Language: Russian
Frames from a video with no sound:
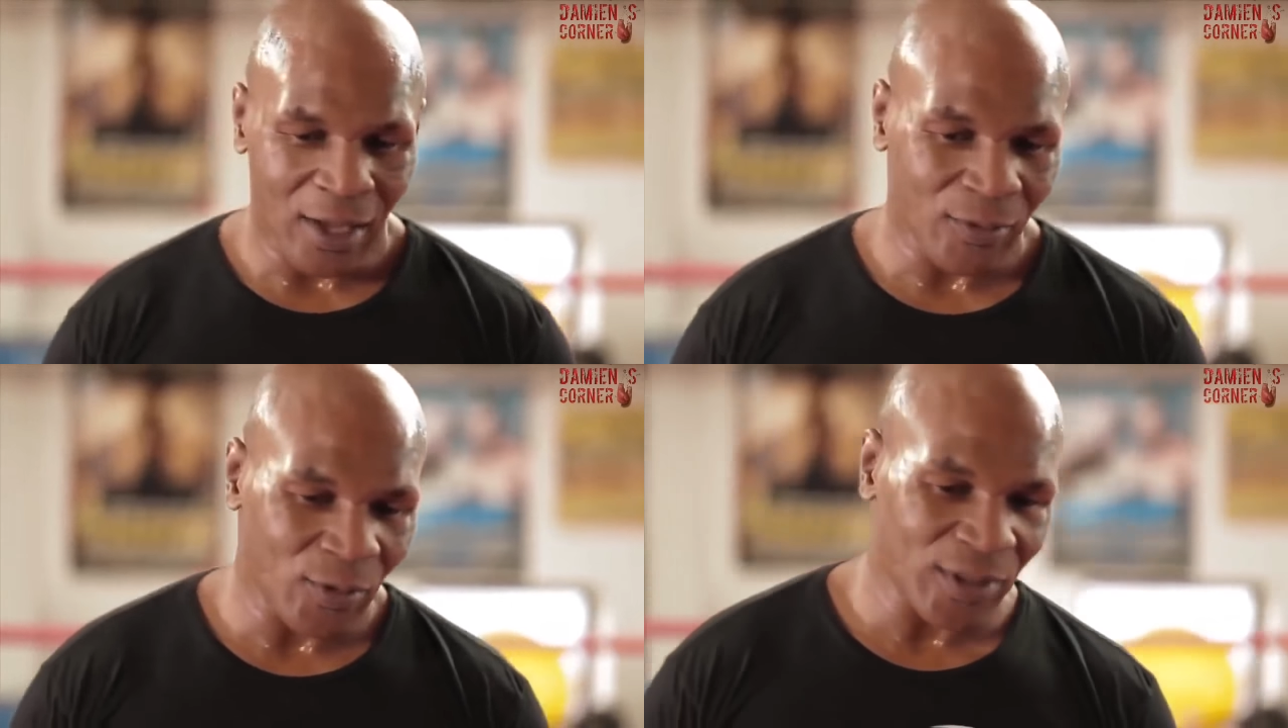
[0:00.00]

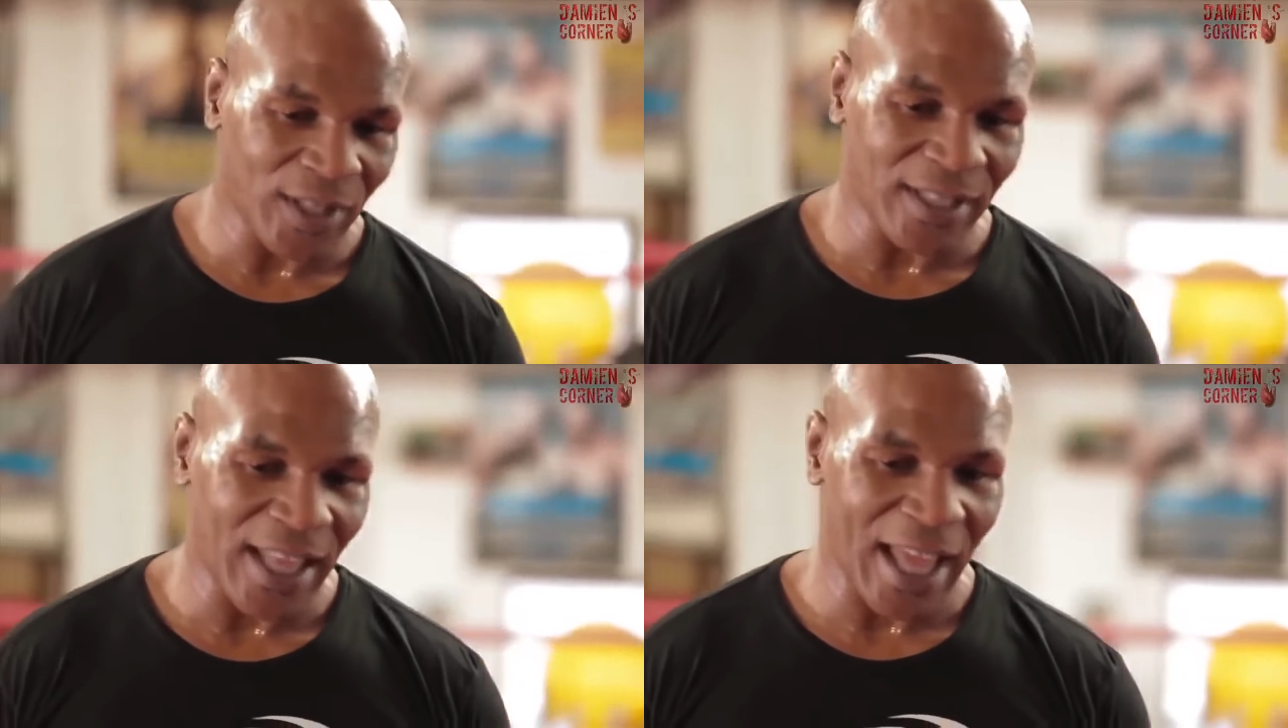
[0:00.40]
Но ну,
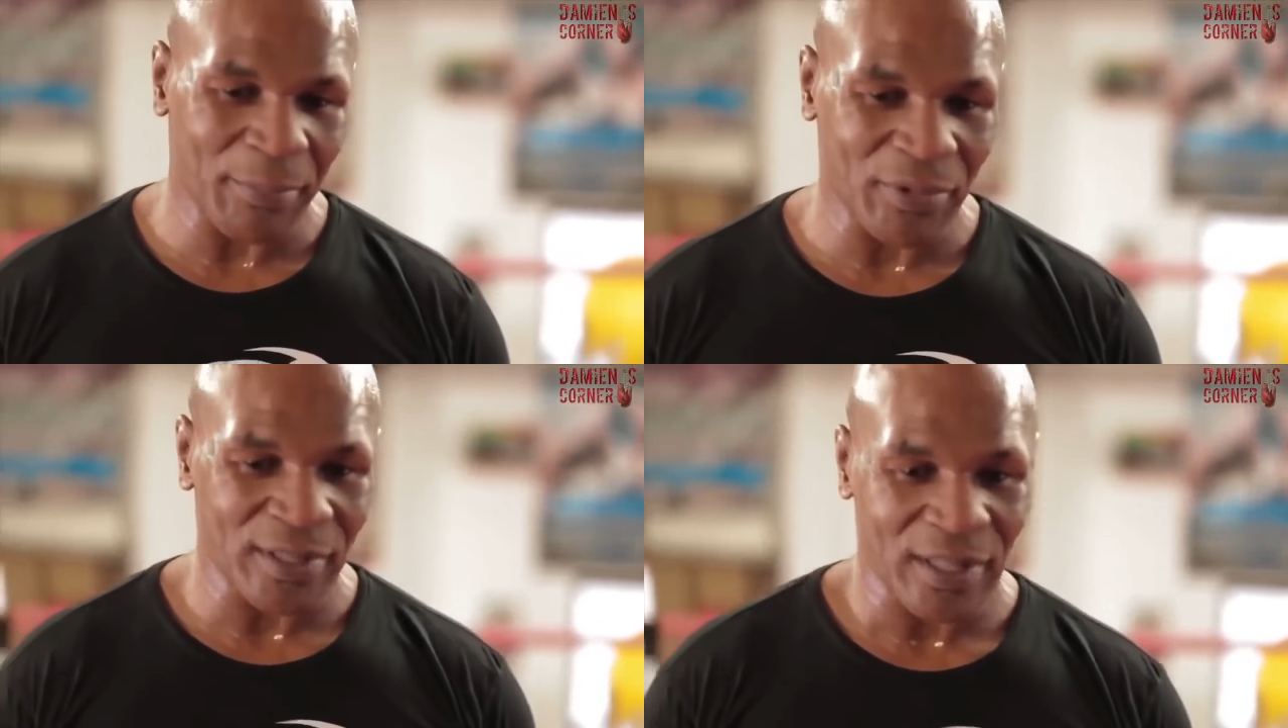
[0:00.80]
дело в том,
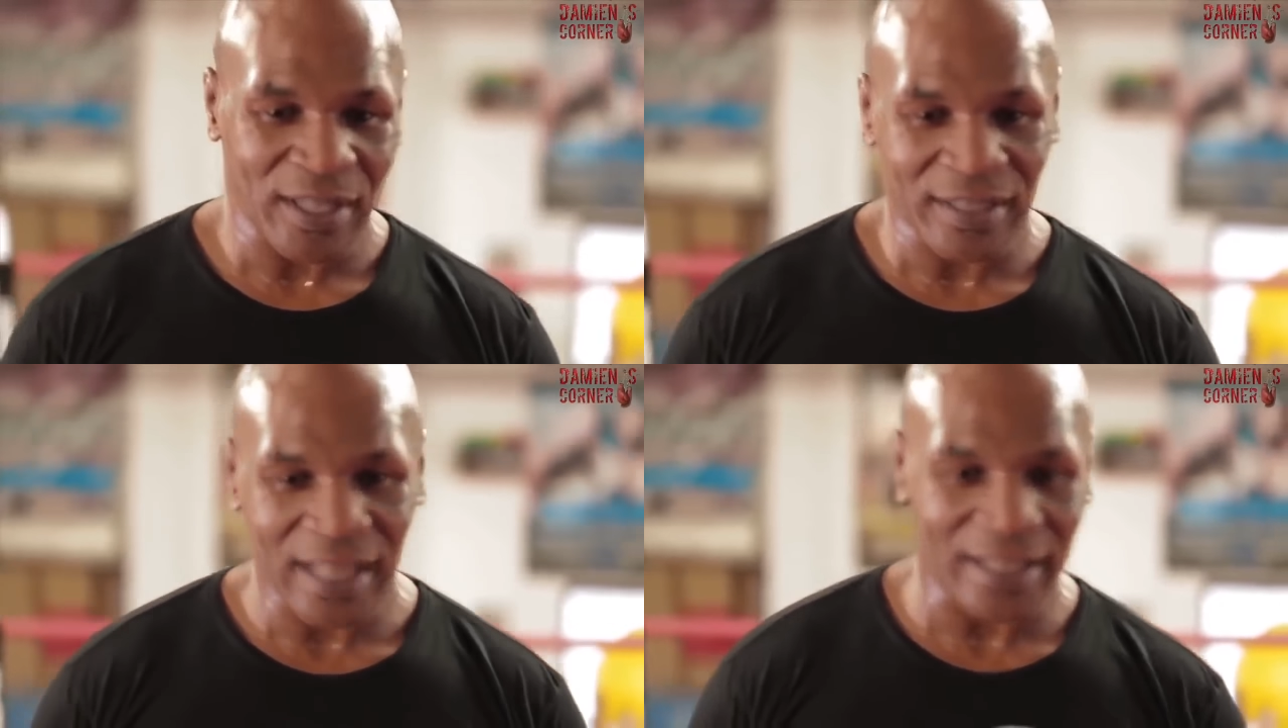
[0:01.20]
что все
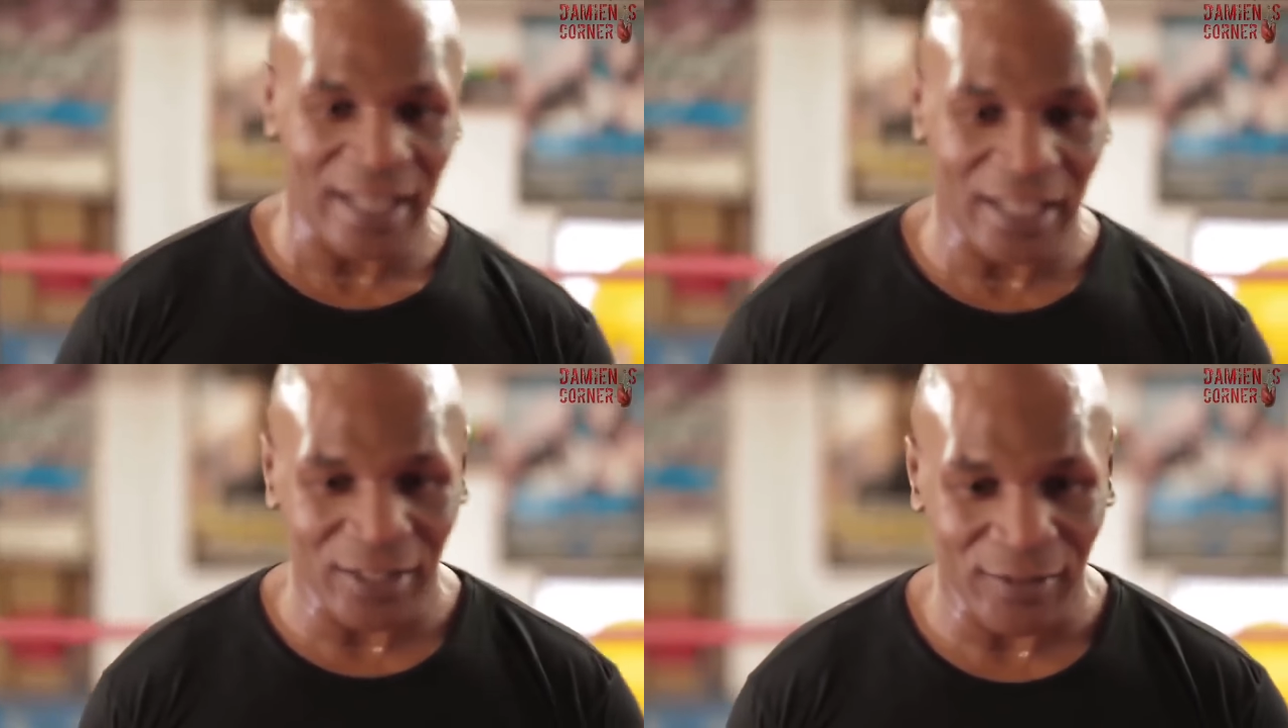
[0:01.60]
происходит
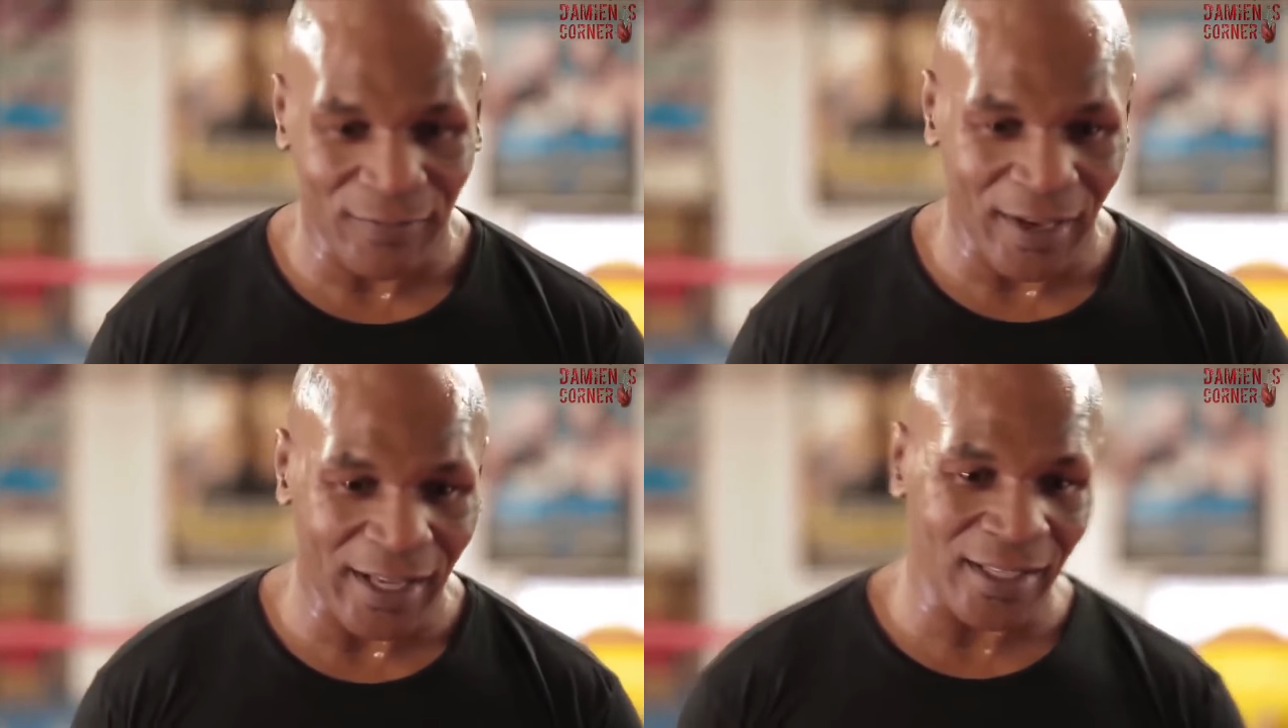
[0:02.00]
не в
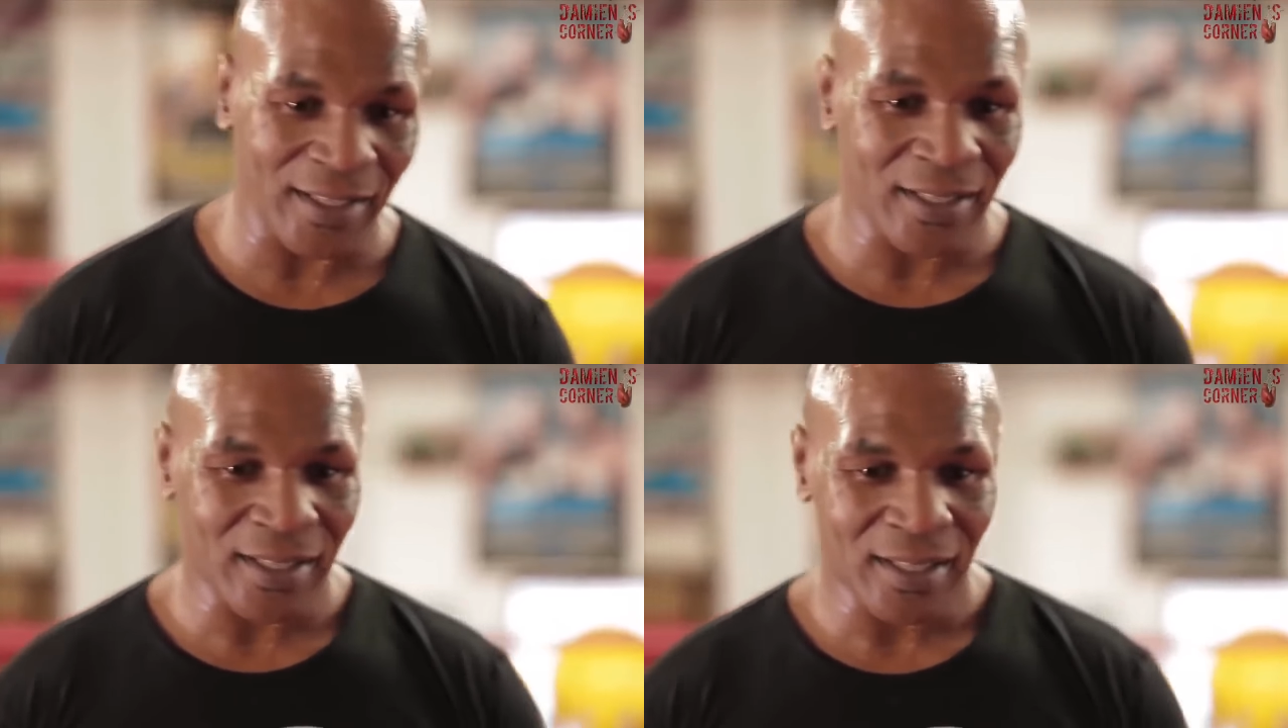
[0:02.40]
вечер
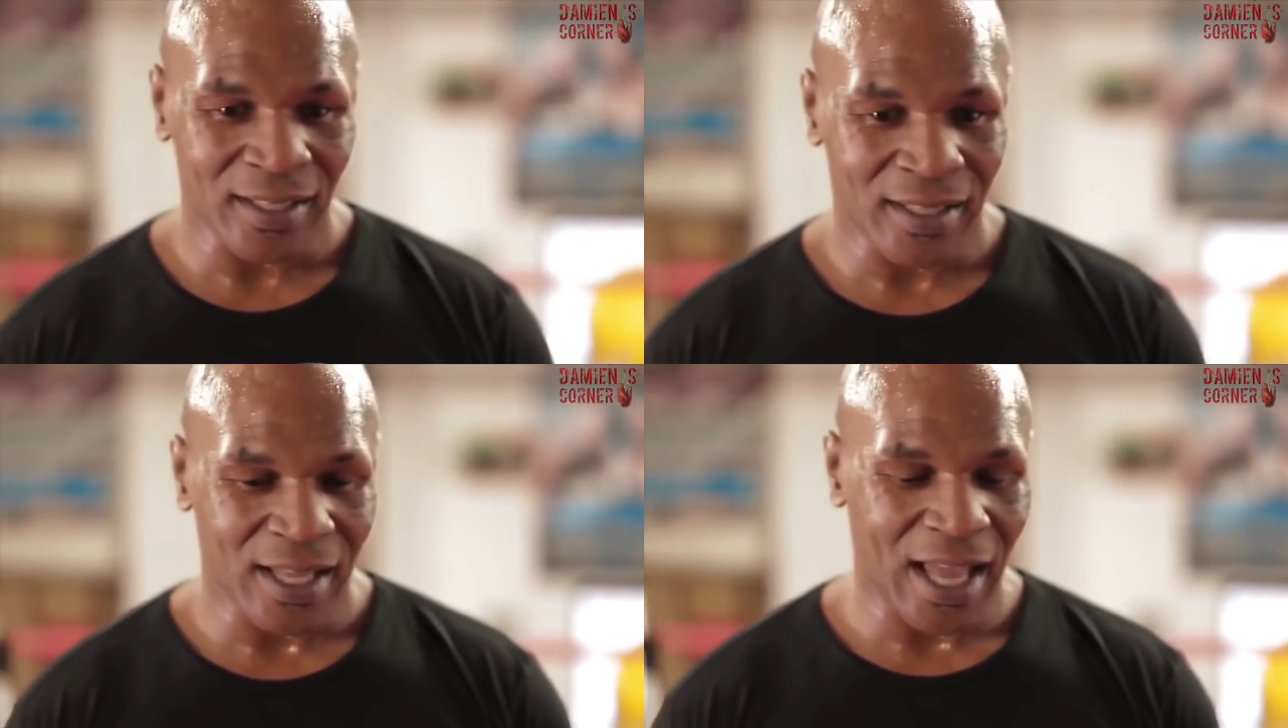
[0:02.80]

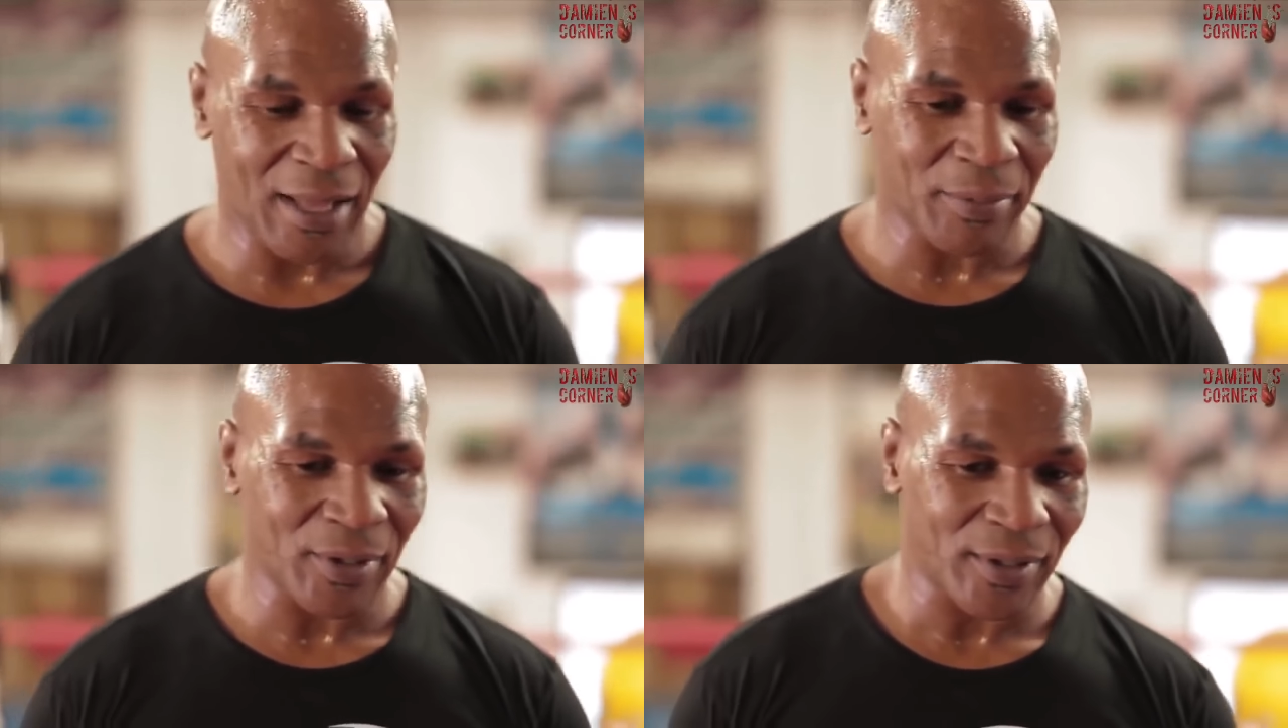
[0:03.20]
самого поединка.